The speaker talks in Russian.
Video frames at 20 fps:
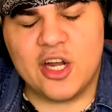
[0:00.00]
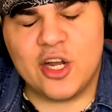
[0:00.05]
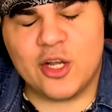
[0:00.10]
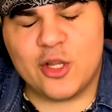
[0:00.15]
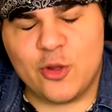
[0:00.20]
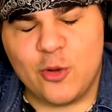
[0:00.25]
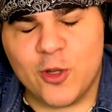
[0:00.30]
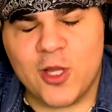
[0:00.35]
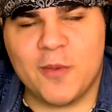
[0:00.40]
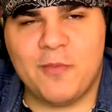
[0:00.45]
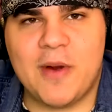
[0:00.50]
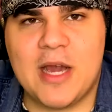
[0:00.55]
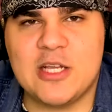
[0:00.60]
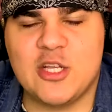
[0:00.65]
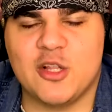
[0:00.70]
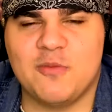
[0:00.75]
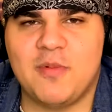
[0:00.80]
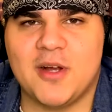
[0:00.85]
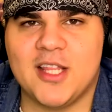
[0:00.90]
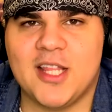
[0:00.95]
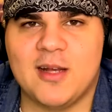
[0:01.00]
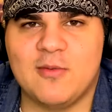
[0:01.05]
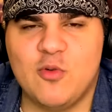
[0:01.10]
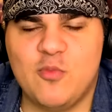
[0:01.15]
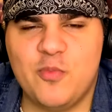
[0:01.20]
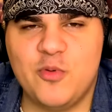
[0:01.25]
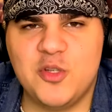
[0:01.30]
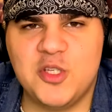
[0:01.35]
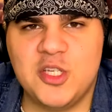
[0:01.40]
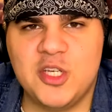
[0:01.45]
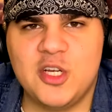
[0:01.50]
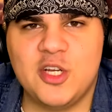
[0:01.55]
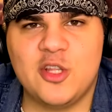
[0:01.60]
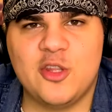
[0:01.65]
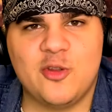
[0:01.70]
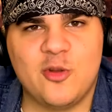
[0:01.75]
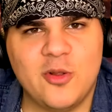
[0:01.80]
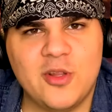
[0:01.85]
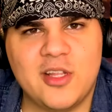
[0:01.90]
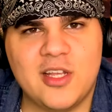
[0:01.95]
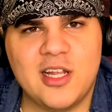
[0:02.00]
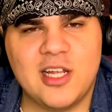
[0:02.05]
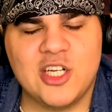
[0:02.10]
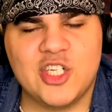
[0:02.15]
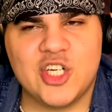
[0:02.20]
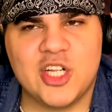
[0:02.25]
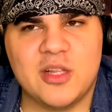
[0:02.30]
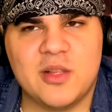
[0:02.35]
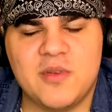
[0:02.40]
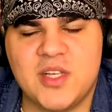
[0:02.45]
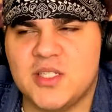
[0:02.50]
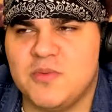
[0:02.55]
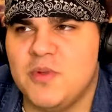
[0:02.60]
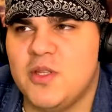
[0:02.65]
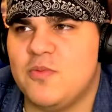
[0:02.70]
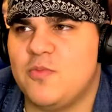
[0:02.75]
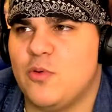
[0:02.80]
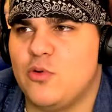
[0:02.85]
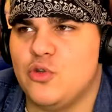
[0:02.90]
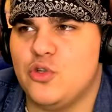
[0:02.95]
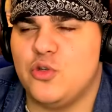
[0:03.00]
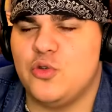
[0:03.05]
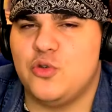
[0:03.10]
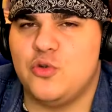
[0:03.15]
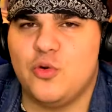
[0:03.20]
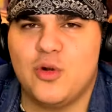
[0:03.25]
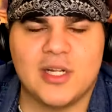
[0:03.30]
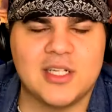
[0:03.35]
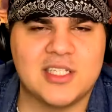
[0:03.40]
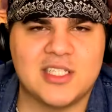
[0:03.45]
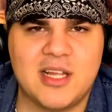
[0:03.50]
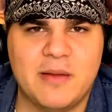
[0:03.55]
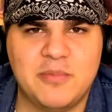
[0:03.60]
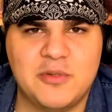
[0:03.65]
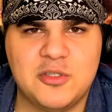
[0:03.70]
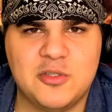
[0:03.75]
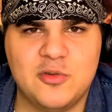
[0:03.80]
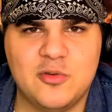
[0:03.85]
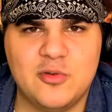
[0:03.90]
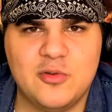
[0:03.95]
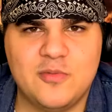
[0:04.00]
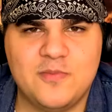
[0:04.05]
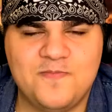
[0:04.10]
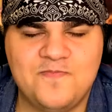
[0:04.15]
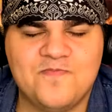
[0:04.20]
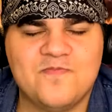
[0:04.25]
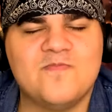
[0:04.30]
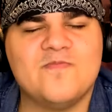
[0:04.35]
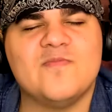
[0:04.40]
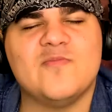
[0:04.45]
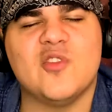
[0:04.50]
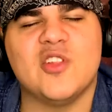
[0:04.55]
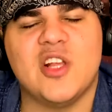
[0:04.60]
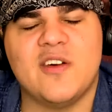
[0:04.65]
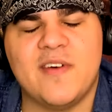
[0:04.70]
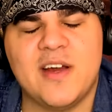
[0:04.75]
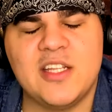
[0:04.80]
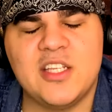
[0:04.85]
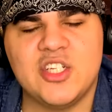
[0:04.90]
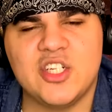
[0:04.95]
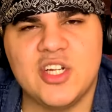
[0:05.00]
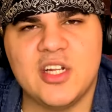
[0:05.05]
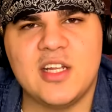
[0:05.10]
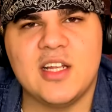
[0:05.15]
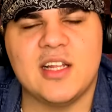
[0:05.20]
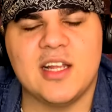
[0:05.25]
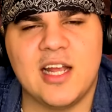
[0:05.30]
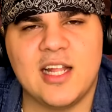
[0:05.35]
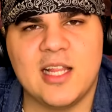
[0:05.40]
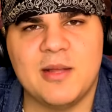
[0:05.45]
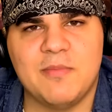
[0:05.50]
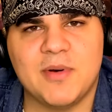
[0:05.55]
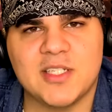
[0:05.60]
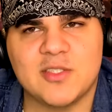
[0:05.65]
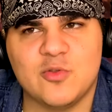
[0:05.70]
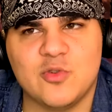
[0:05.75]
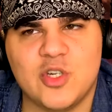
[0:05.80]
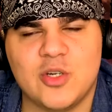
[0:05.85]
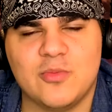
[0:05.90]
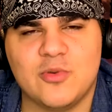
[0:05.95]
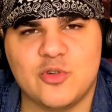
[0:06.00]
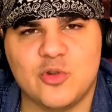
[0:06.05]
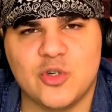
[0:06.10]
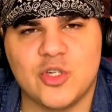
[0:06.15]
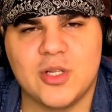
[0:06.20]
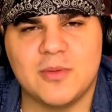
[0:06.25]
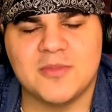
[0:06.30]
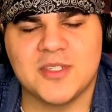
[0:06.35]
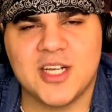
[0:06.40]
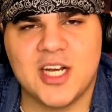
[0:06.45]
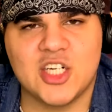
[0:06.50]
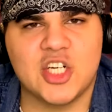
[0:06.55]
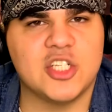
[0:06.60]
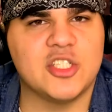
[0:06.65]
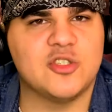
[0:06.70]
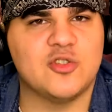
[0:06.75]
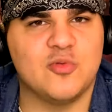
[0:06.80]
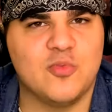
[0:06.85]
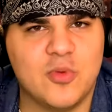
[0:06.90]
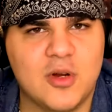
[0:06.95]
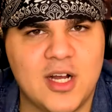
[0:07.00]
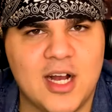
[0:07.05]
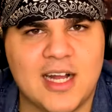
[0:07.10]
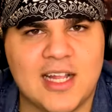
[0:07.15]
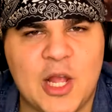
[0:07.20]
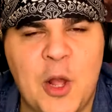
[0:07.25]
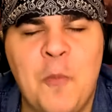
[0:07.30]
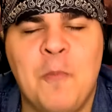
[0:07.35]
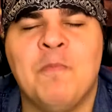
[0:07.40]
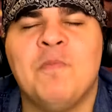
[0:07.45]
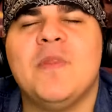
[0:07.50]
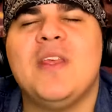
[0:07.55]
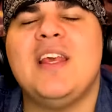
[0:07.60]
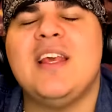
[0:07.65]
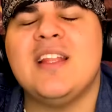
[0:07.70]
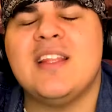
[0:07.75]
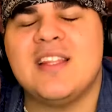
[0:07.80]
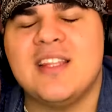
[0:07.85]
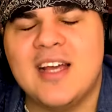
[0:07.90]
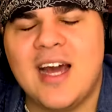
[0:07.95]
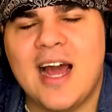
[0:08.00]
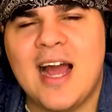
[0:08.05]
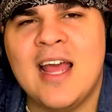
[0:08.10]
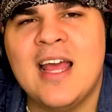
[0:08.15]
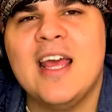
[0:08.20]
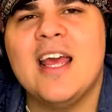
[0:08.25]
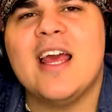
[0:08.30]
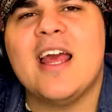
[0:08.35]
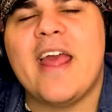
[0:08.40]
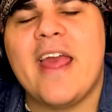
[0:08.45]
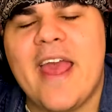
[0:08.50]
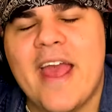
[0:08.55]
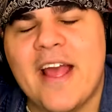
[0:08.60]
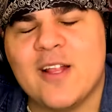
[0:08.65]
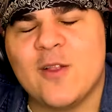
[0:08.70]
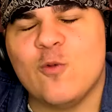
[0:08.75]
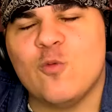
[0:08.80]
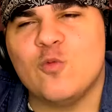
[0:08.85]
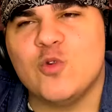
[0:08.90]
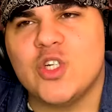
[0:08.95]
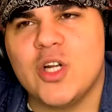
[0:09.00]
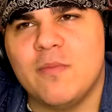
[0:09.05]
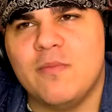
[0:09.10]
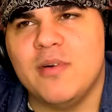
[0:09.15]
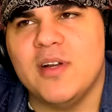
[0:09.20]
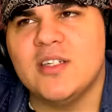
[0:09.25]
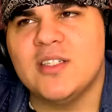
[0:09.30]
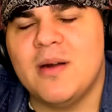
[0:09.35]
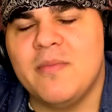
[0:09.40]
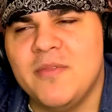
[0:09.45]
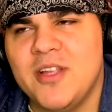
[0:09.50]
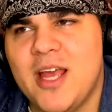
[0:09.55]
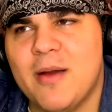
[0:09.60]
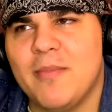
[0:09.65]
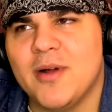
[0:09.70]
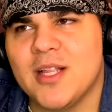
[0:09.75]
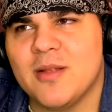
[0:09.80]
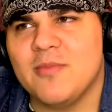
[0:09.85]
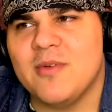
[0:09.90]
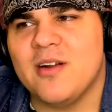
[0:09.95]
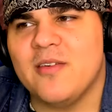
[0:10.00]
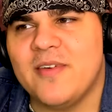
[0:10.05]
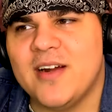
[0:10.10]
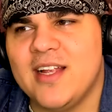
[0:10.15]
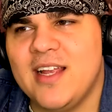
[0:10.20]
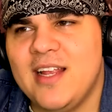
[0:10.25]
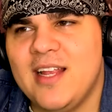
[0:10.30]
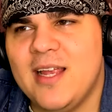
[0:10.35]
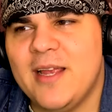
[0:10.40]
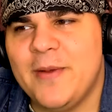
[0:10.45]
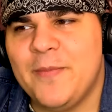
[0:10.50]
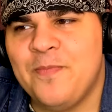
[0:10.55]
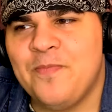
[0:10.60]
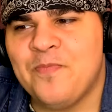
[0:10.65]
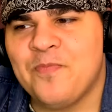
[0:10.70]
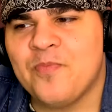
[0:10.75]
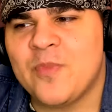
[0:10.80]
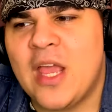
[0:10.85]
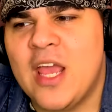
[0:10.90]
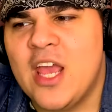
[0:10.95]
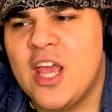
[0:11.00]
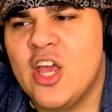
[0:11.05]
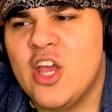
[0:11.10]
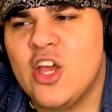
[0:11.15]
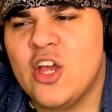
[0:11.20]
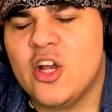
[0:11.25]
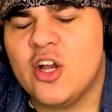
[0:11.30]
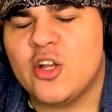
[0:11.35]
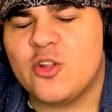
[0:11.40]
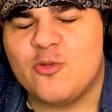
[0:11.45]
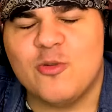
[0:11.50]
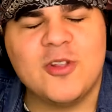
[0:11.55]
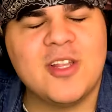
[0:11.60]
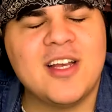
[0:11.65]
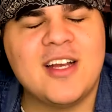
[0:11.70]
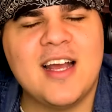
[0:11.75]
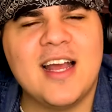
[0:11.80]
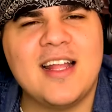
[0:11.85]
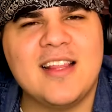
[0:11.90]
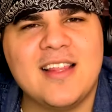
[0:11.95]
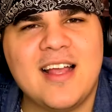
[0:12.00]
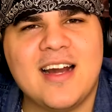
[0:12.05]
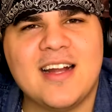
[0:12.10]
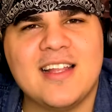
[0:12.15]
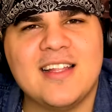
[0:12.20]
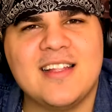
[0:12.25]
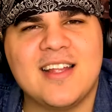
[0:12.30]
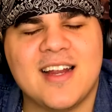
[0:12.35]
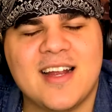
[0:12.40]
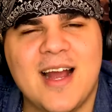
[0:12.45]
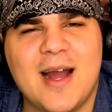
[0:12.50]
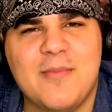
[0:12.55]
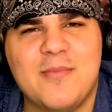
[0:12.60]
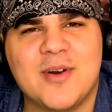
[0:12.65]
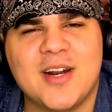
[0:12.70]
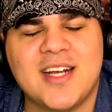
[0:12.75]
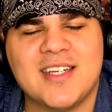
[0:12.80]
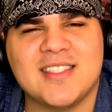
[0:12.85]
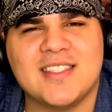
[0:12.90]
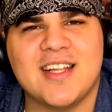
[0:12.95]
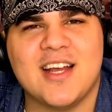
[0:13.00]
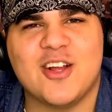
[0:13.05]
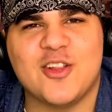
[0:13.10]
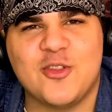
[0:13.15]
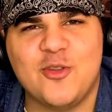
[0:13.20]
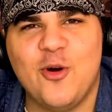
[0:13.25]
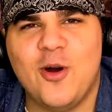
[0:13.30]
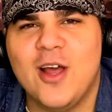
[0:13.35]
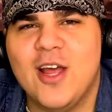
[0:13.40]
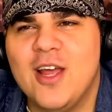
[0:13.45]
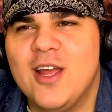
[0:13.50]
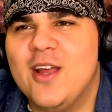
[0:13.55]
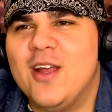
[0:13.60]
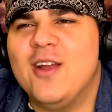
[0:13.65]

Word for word: Кто-то пойдет по одному пути, кто-то решит изменить полностью всю концепцию, но давайте же реально послушаем, что же нам скажет Сумкарь. И да, это уже было, мне об этом говорили, кто такая нахрен ракообразная, кто...